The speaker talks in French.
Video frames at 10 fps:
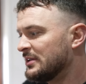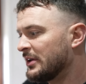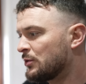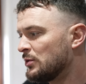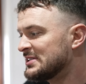C'est
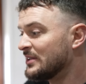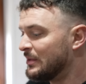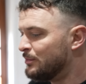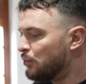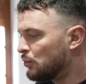vrai que là, ça fait
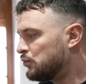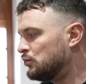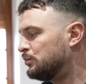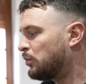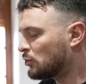
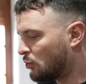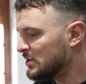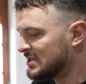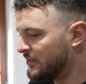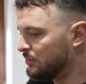beaucoup. Pour 3,
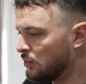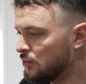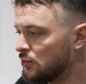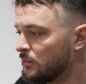ça fait beaucoup.